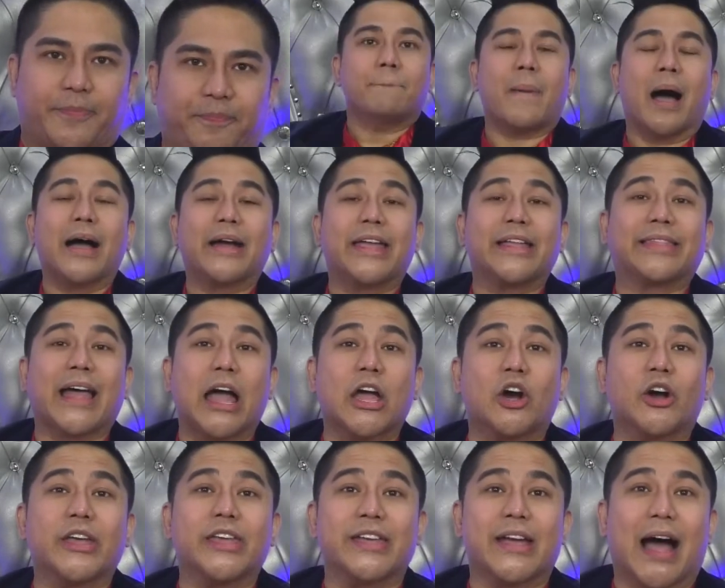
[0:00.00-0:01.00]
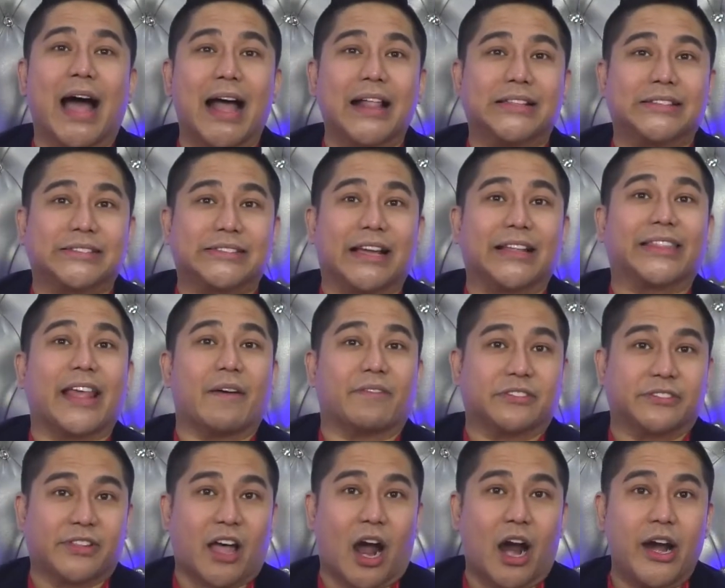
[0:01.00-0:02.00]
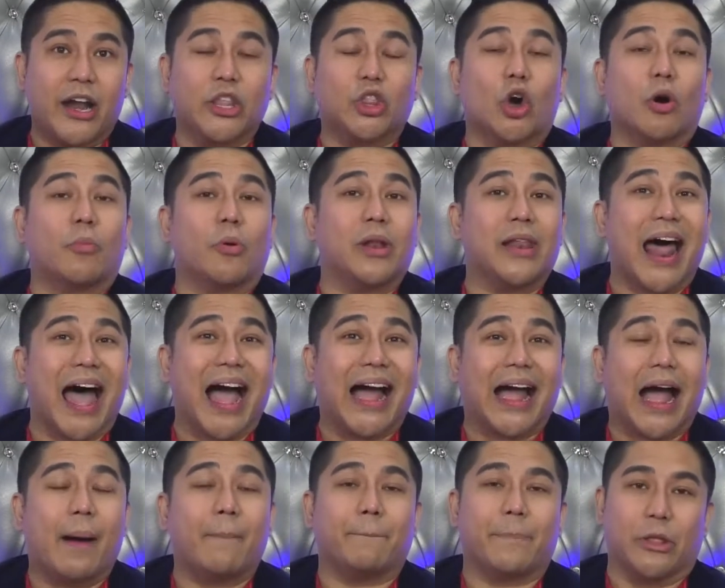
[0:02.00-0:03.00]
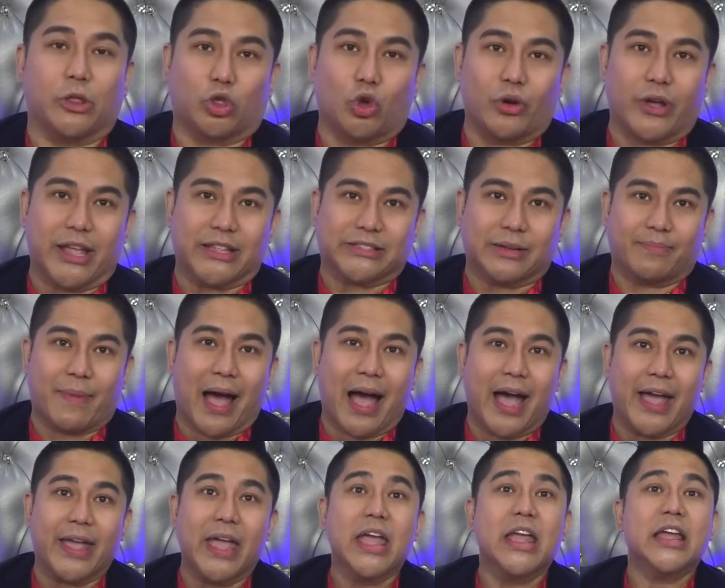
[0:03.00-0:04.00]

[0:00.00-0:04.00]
Monkey tayo, ingat sa Theft Star, i-double lock ang pinto sa bahay.